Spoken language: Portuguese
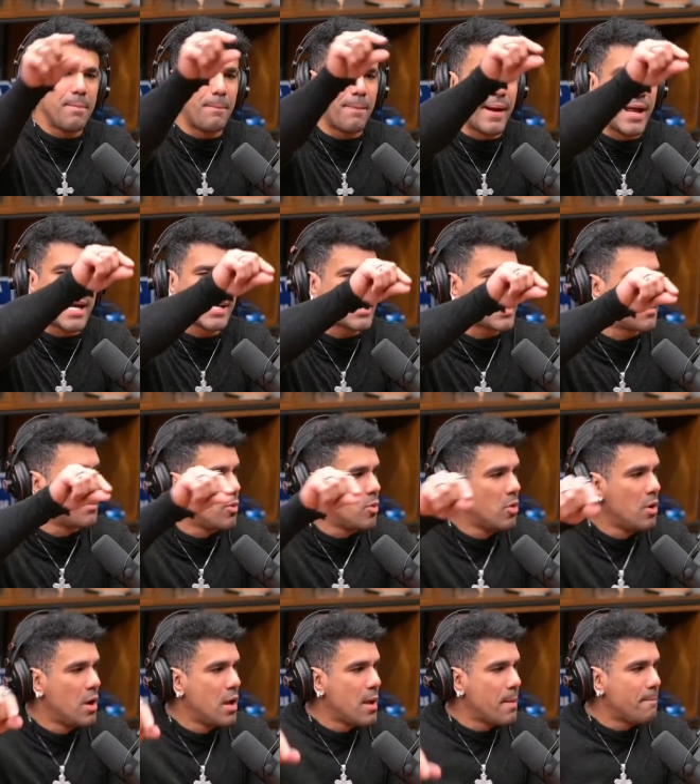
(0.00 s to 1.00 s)

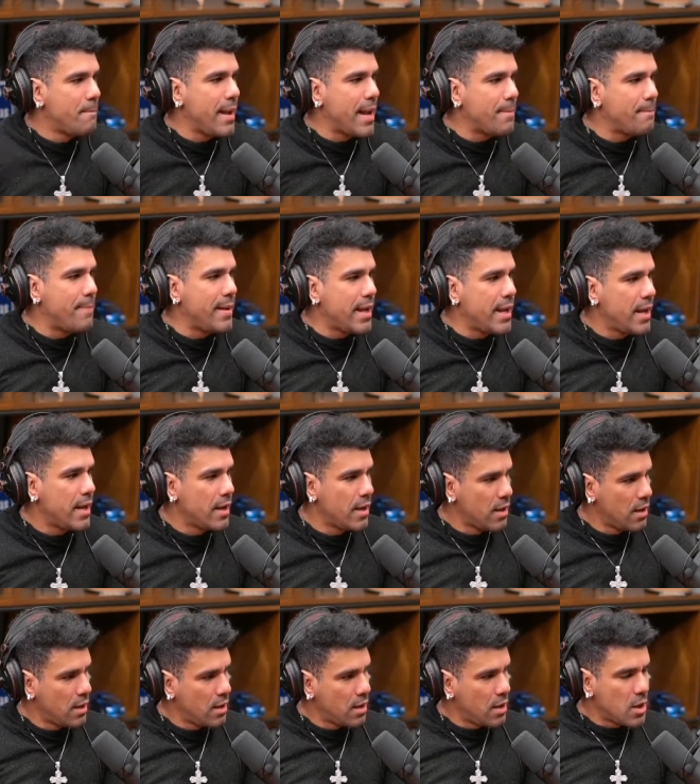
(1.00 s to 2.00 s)
Empréstimo bebê.
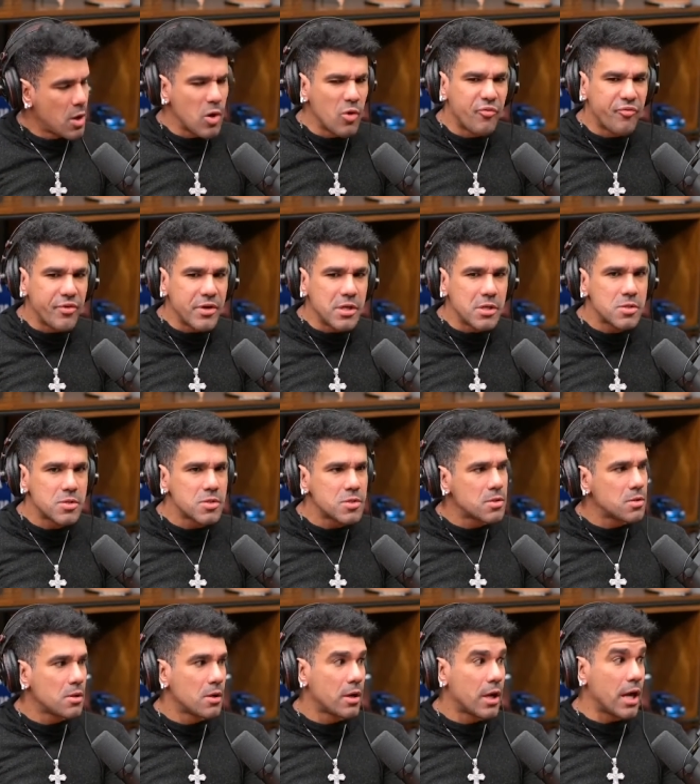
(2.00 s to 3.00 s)
Eu
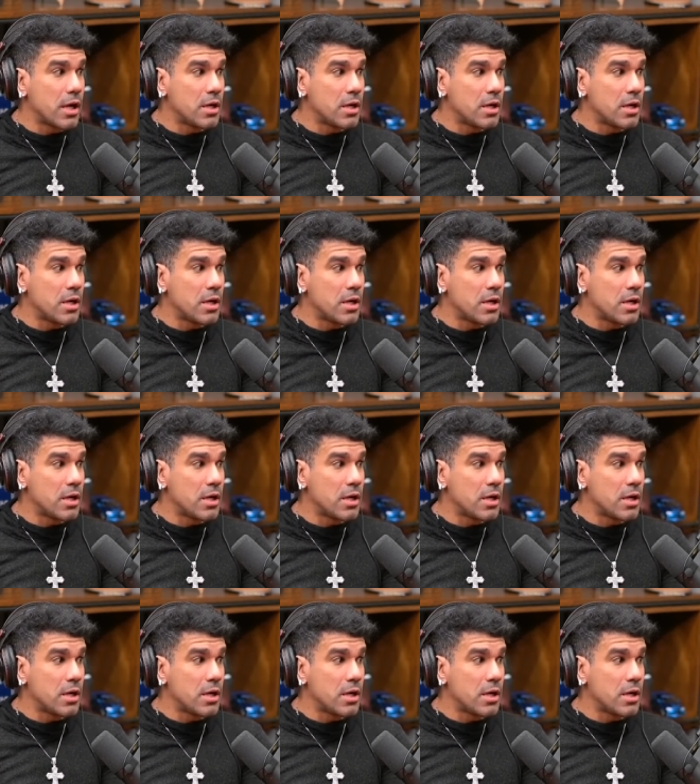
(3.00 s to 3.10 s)
fiz.